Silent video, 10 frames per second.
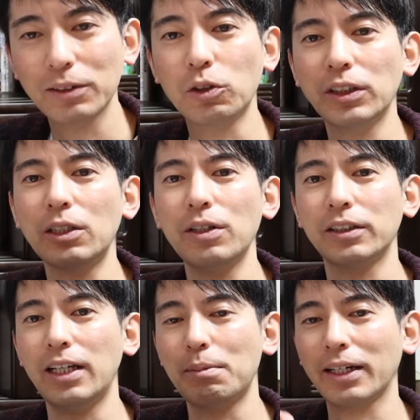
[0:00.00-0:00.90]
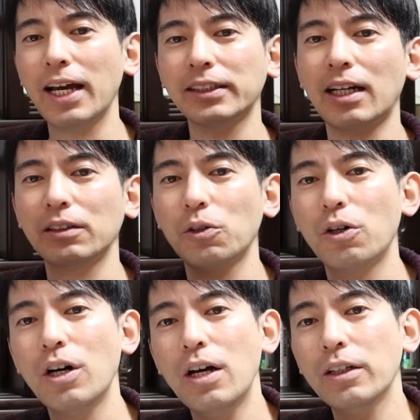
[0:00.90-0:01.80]
まあそちらのですね、まあ計算
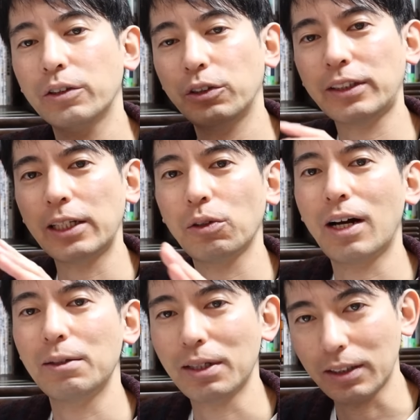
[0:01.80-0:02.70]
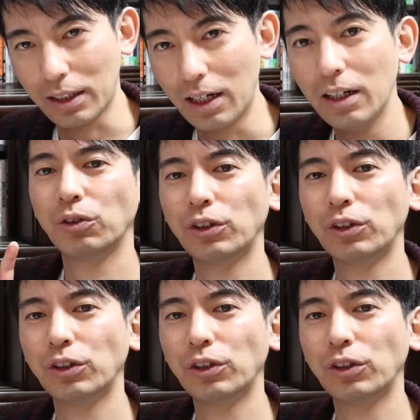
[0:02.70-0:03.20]
のするサイトがありますから、